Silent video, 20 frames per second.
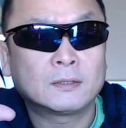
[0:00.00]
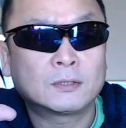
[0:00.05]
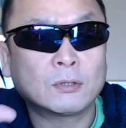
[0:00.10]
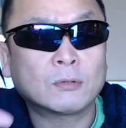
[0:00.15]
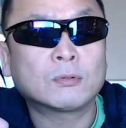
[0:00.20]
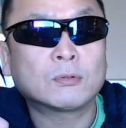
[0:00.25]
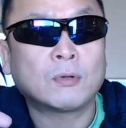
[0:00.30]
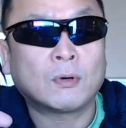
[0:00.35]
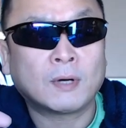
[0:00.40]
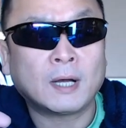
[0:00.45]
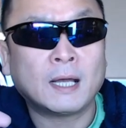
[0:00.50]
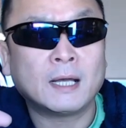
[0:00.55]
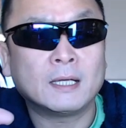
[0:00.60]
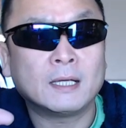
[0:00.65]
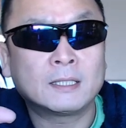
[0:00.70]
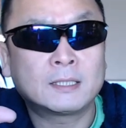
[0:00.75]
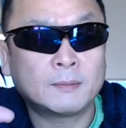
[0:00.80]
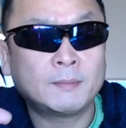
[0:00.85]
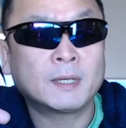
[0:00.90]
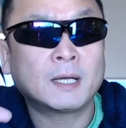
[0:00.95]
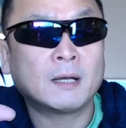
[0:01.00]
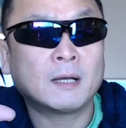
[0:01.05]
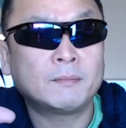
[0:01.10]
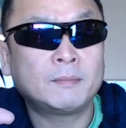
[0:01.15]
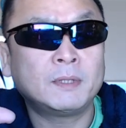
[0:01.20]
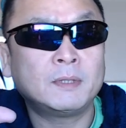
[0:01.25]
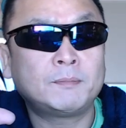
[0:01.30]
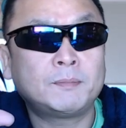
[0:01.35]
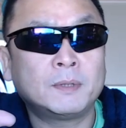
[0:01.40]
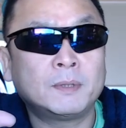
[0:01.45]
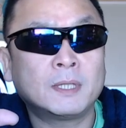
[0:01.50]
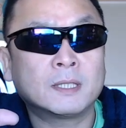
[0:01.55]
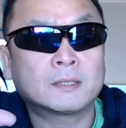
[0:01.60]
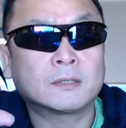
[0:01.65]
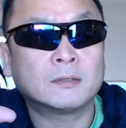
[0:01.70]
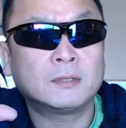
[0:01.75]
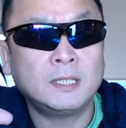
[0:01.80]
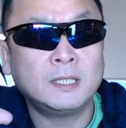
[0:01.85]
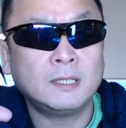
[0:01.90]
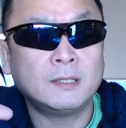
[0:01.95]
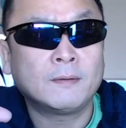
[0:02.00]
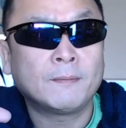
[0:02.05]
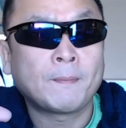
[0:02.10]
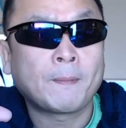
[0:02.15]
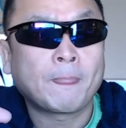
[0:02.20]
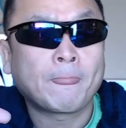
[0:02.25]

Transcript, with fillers: 速度が1メガ BPS に